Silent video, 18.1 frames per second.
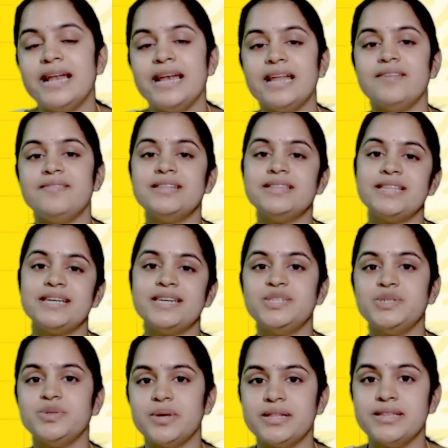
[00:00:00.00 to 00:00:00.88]
லெவன்த்
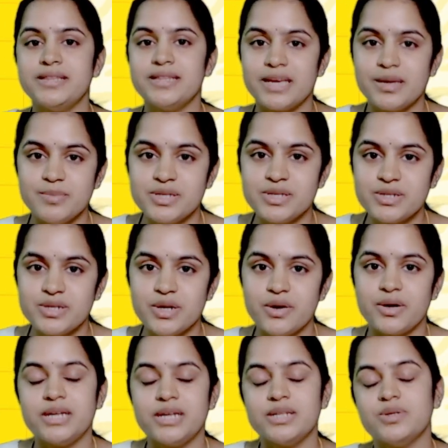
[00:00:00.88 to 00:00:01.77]
அண்ட் டுவெல்த்
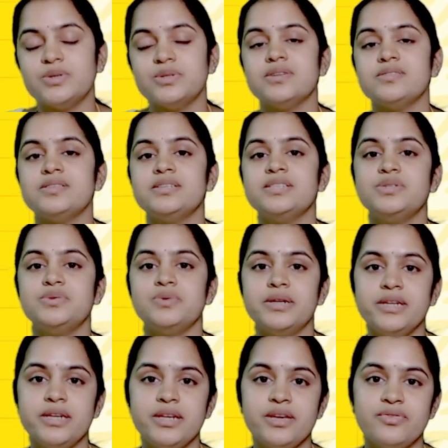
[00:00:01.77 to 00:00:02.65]
கெமிஸ்ட்ரியோட டூ தௌசண்ட்
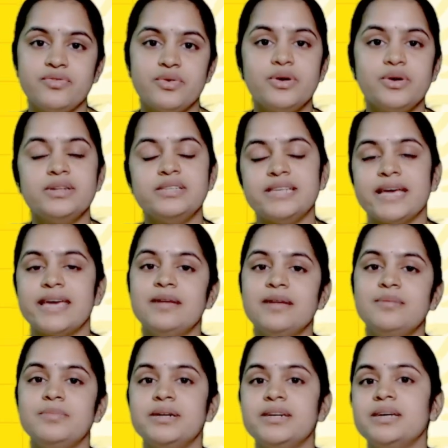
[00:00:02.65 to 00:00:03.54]
டுவெண்ட்டி ஃபோர்
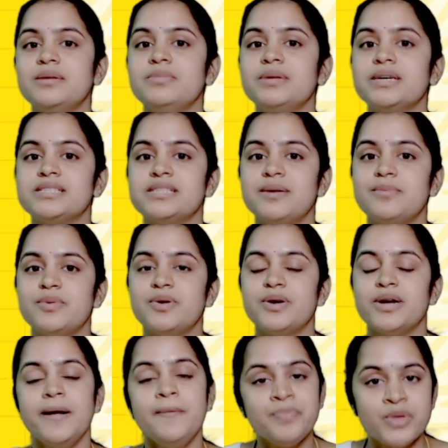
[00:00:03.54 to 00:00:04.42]
செகண்ட் மிட் டேர்ம் எக்ஸாமோட